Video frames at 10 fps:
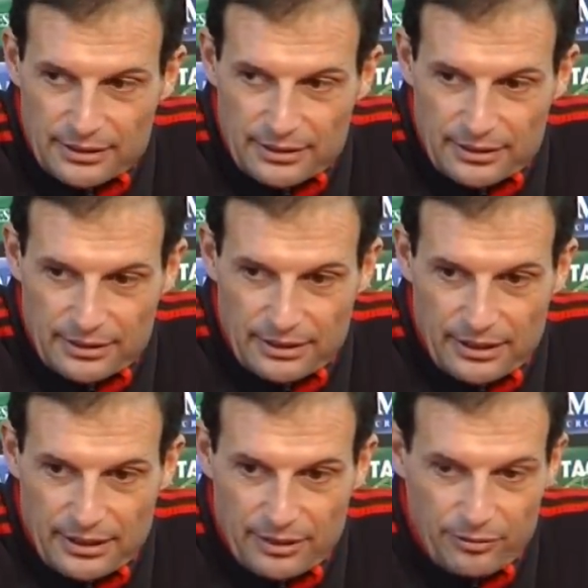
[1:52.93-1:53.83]

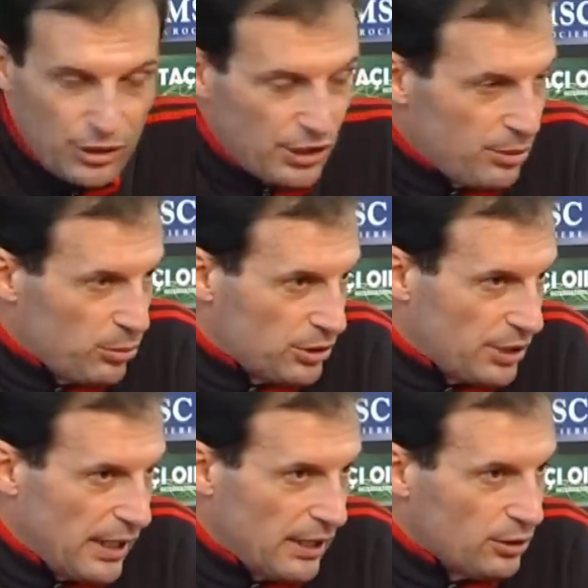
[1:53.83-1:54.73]
e eh, invece ha
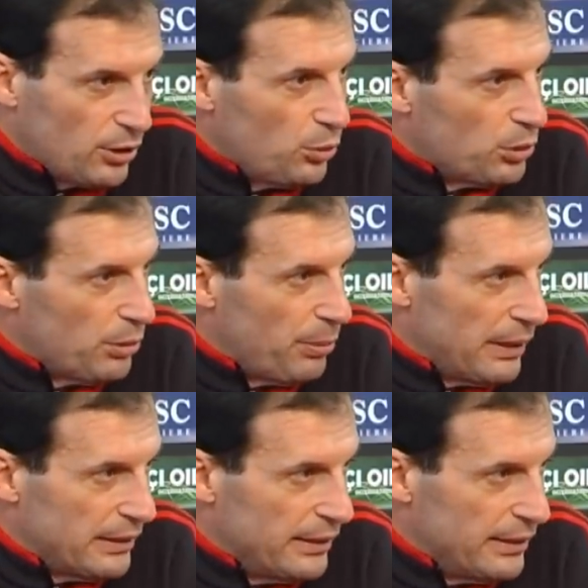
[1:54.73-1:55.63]
dimostrato nelle ultime
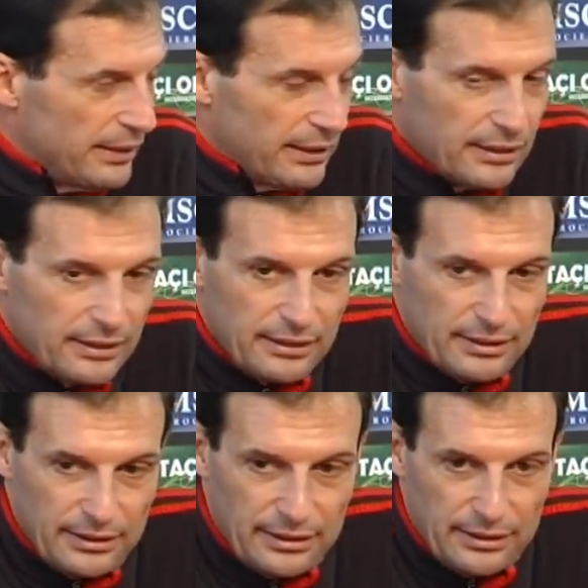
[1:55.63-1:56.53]
partite
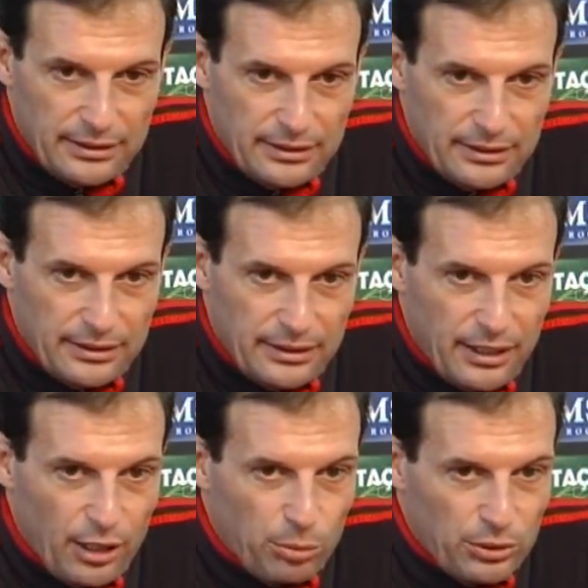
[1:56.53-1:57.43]
eh, che
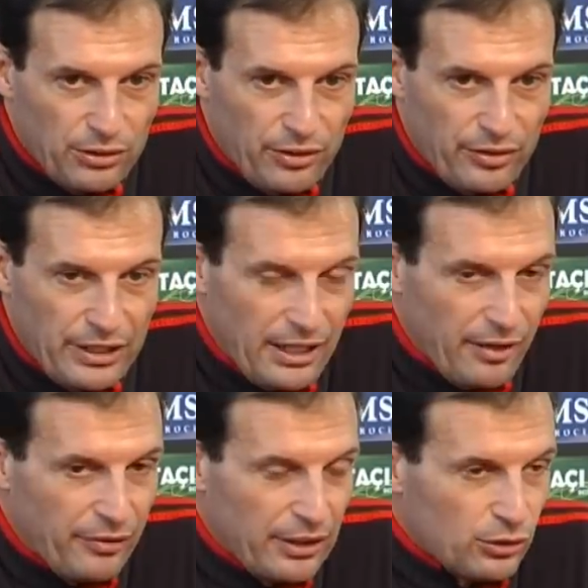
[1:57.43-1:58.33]
lo poteva fare, l'ha
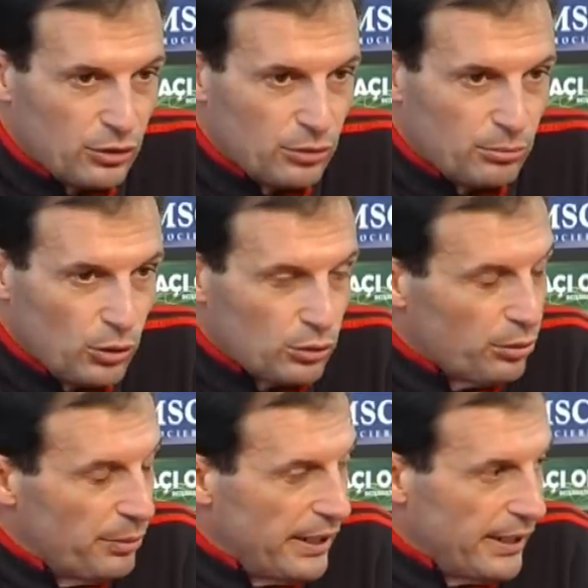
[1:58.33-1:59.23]
fatto molto
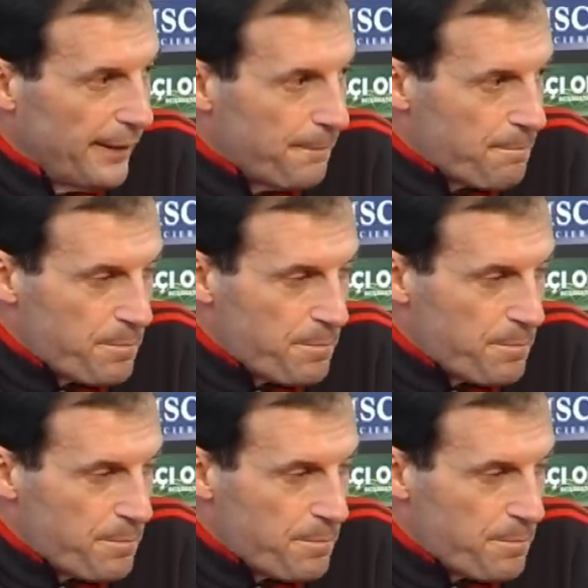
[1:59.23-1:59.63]
bene.